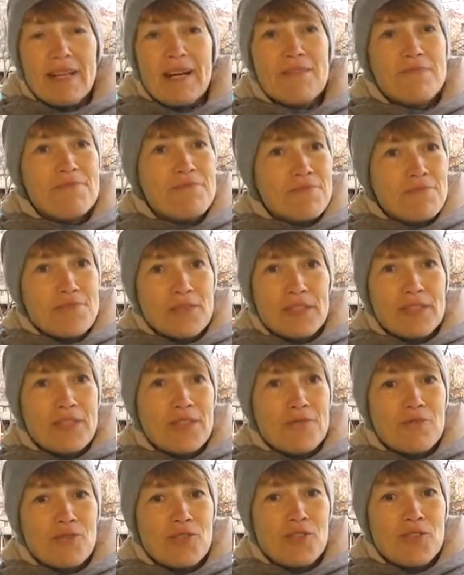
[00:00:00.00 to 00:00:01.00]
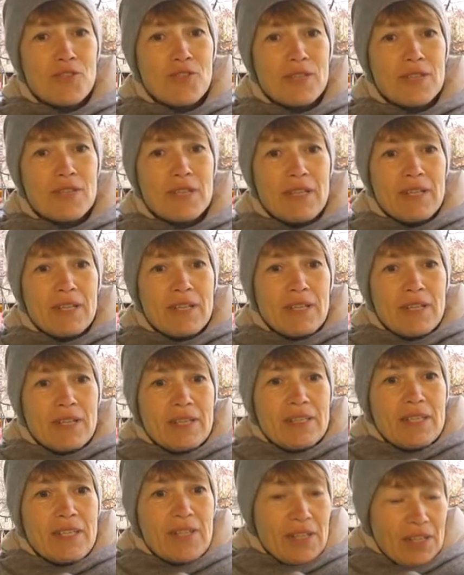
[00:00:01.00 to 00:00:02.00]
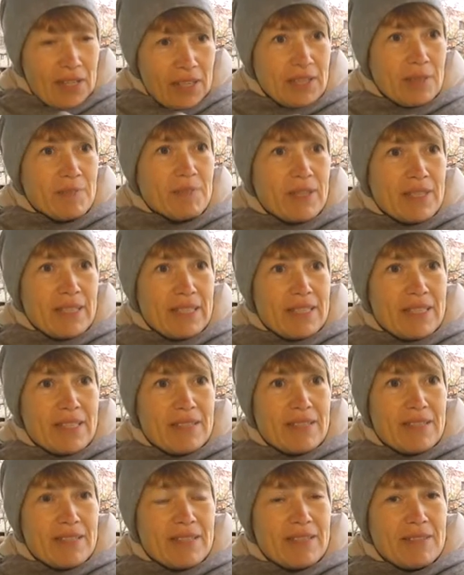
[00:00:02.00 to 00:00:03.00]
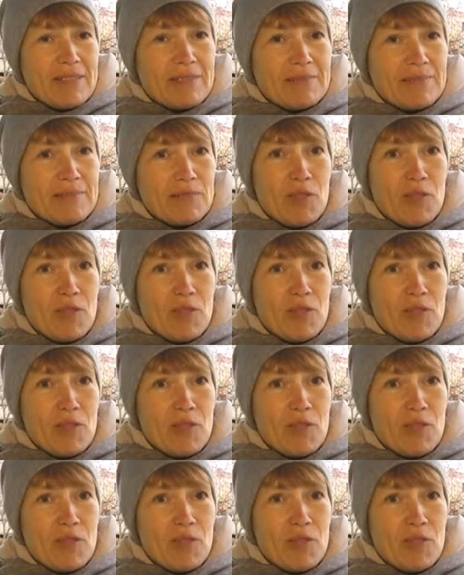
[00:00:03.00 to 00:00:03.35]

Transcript: комфортно очень рядом находиться.